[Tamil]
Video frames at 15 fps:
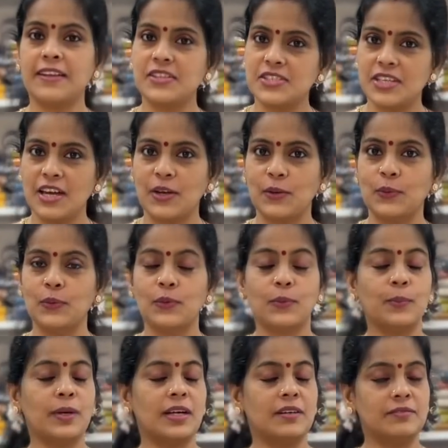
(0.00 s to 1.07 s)
ரிச்சாக இருக்கும்
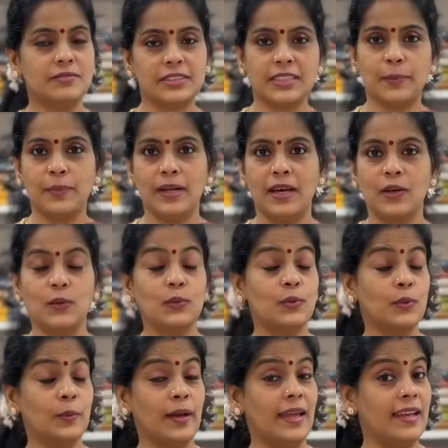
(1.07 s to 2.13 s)
ரொம்ப கம்ஃபர்டபுளாக
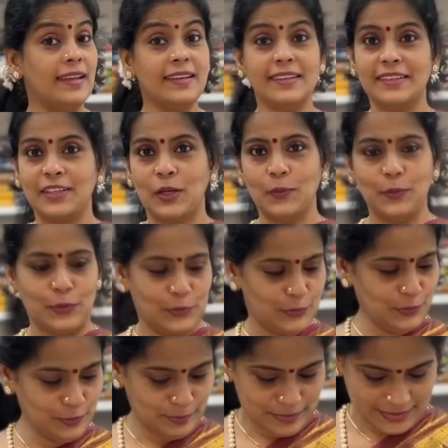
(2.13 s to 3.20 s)
இருக்கும் ரொம்ப எலிகண்ட்டாகவும்
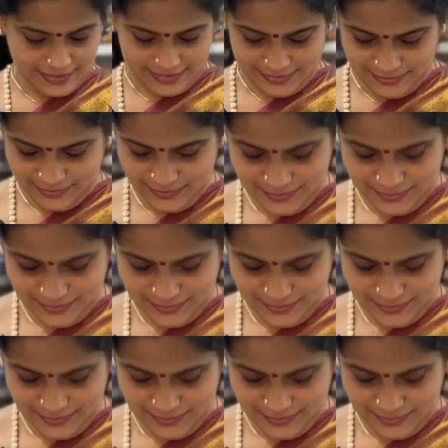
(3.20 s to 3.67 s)
இருக்கும் பாருங்கள்